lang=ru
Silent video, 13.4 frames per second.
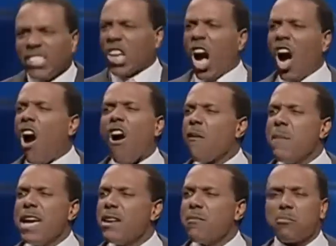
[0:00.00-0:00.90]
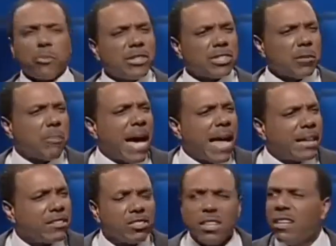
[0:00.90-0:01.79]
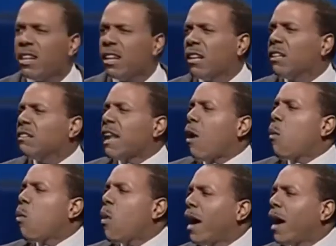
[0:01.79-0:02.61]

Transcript: Он обезоружил демонические начальства и власти.